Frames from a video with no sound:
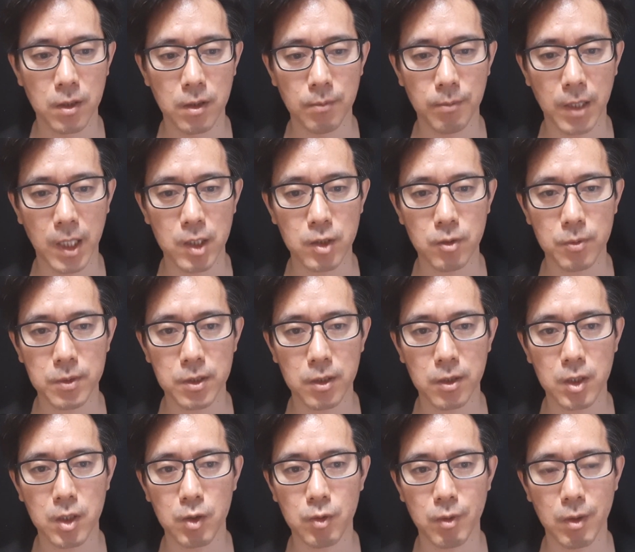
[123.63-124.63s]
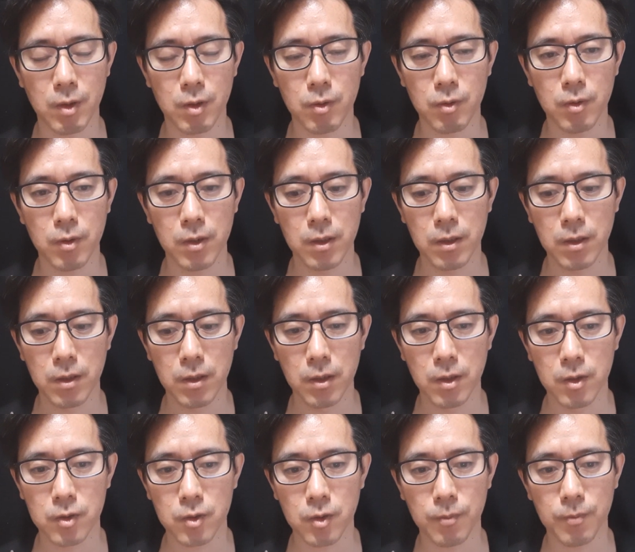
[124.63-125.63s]
많이 좀 서럽기도 하고
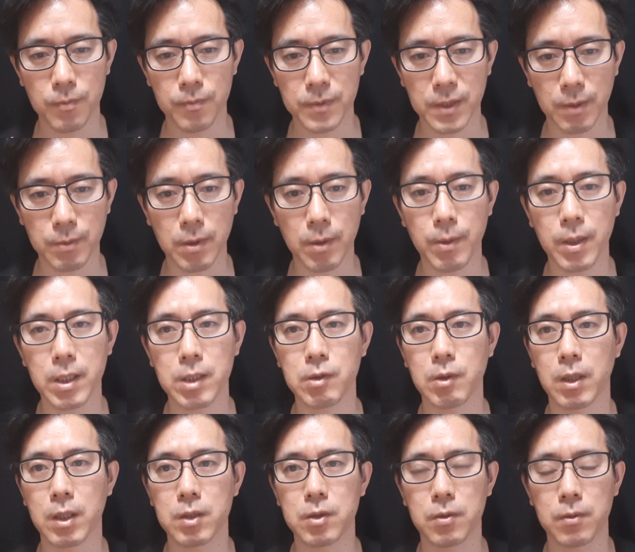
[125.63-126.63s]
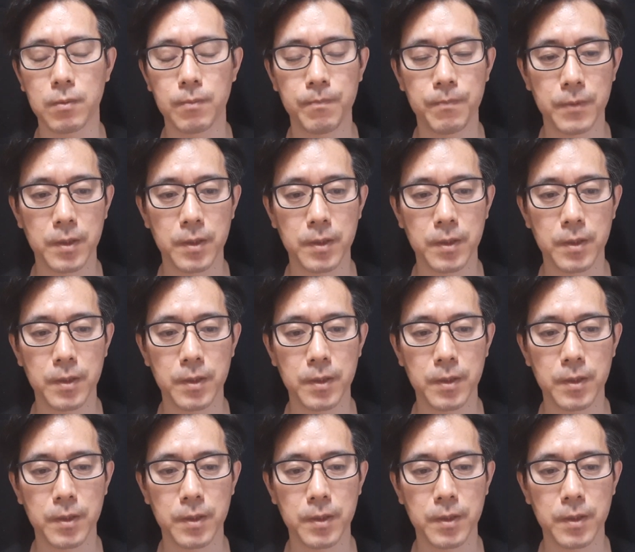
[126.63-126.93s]
좀 답답하기도 하겠죠.